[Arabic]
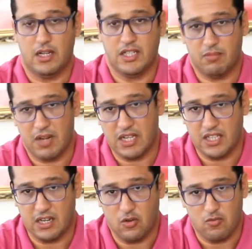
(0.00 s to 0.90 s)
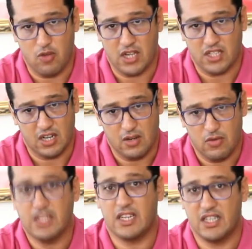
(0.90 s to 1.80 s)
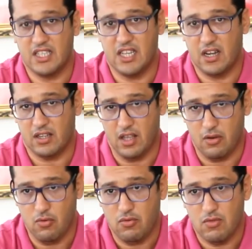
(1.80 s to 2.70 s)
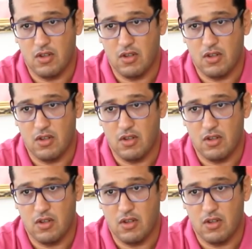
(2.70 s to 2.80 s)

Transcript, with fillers: حزب الاصاله والمعاصره وهذاك اختيار ديالو